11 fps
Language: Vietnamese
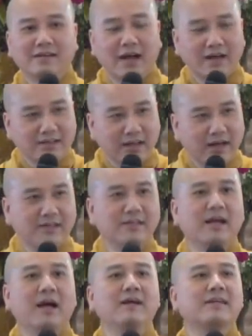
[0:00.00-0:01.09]
gần gần
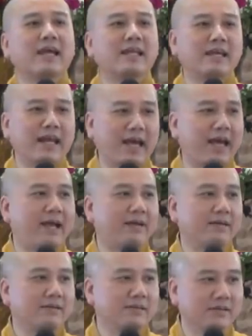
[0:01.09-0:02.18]
như ở canada
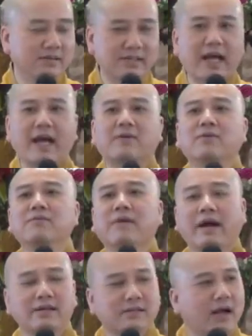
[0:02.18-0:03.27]
người ta cũng
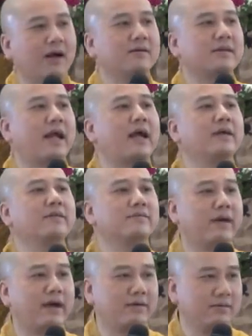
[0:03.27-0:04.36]
phải thở ra hít
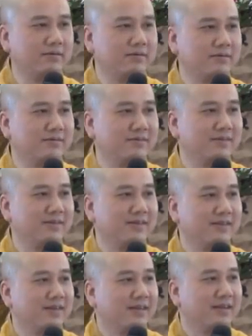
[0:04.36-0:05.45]
vào
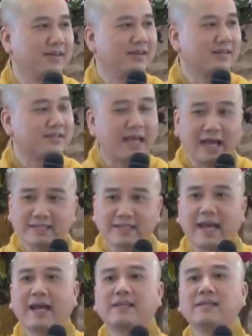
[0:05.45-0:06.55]
xa
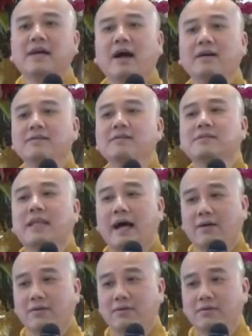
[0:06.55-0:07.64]
xa như ở nước
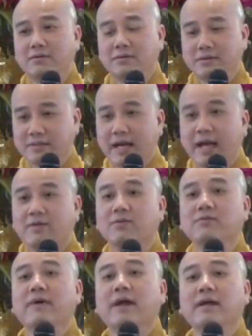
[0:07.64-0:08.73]
tàu người ta
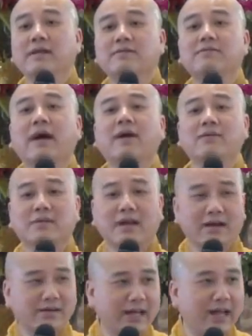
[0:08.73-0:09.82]
cũng phải hít vào
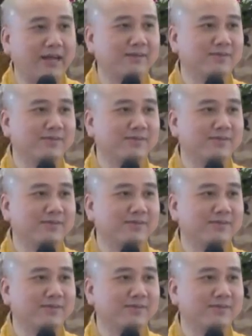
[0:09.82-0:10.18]
thở ra